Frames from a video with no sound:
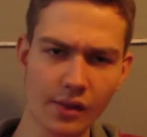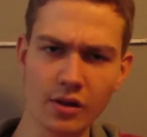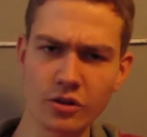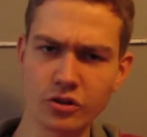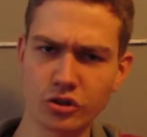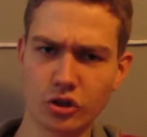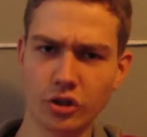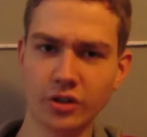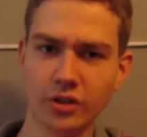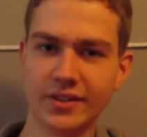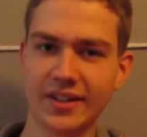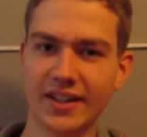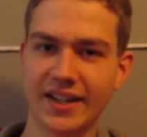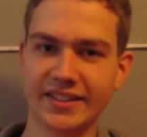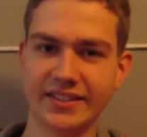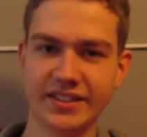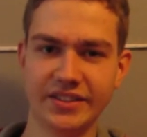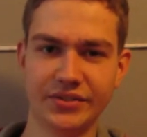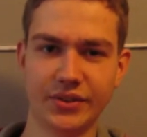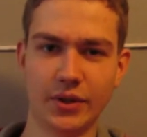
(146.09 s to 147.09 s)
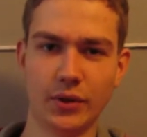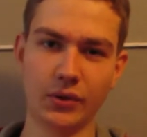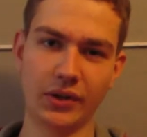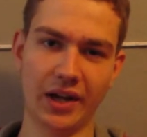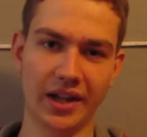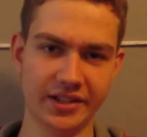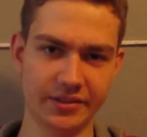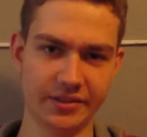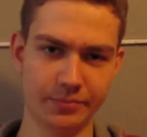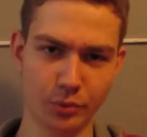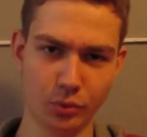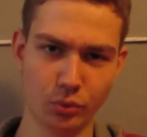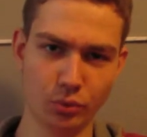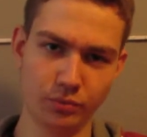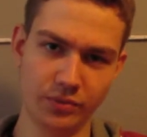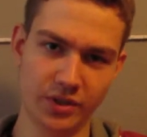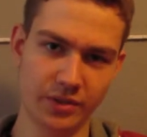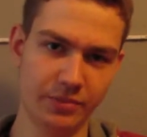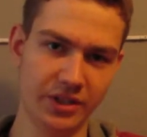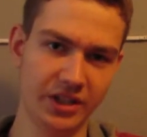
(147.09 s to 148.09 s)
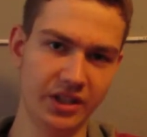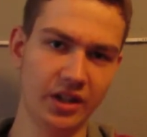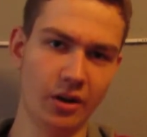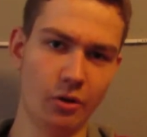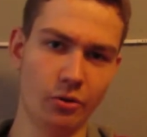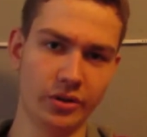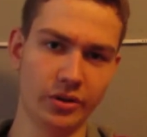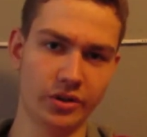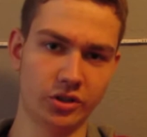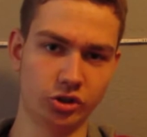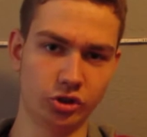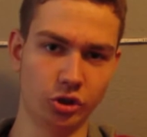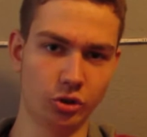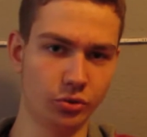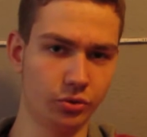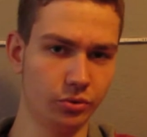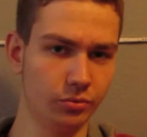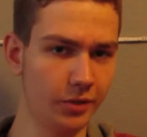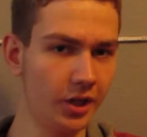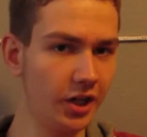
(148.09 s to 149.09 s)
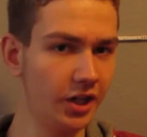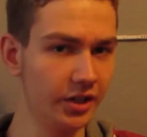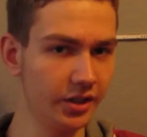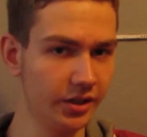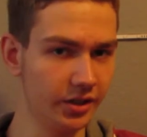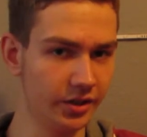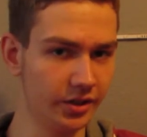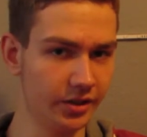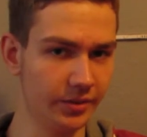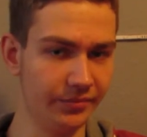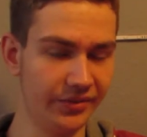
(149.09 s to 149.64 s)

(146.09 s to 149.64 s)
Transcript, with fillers: Sonnenklar TV, ganz berühmt, die bieten ja auch ihre Shows immer äh,